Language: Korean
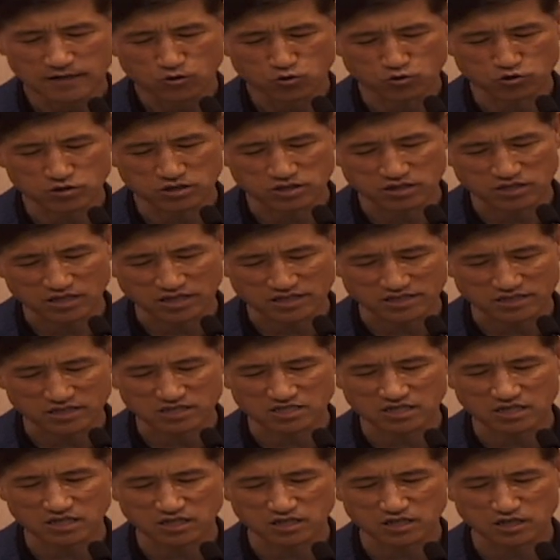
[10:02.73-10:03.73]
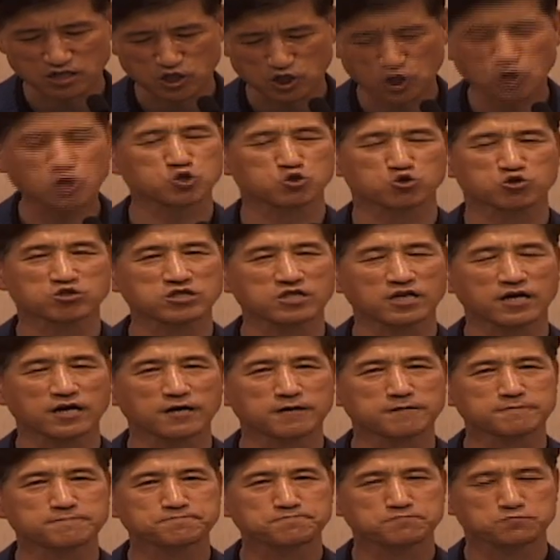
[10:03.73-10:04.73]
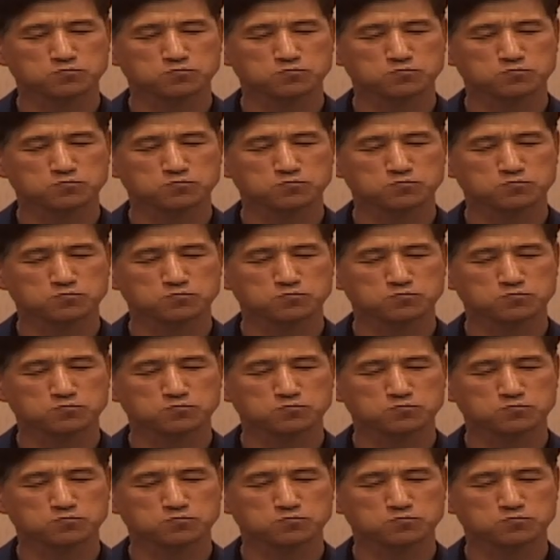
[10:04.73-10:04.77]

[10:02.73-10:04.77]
우리는 대적자들을 이길 수 있다.